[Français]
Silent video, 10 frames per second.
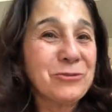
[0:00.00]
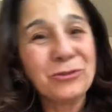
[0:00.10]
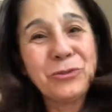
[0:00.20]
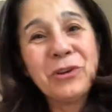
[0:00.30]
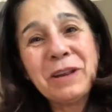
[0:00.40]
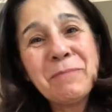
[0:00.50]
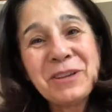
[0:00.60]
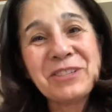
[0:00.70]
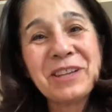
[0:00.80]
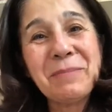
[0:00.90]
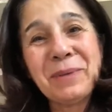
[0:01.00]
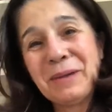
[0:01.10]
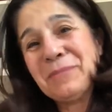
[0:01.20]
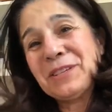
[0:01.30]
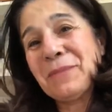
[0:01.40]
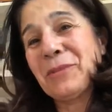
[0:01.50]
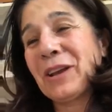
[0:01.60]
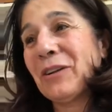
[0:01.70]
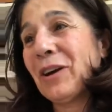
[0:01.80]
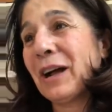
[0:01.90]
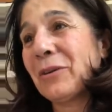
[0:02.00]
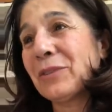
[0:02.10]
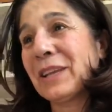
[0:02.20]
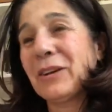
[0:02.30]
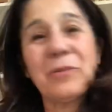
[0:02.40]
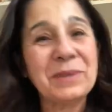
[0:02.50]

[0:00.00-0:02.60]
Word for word: Aujourd'hui, on ne les pêcherait pas, mais j'aimerais leur raconter